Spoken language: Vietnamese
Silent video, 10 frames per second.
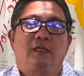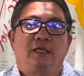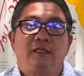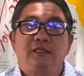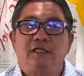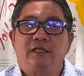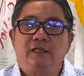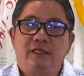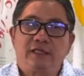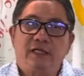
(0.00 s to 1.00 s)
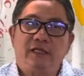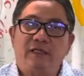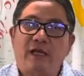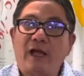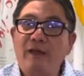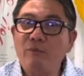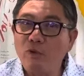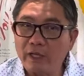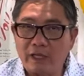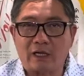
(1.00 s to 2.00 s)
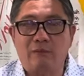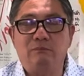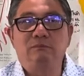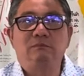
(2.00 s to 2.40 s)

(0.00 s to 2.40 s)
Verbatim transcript: những chuyện ly kỳ ai muốn nghe không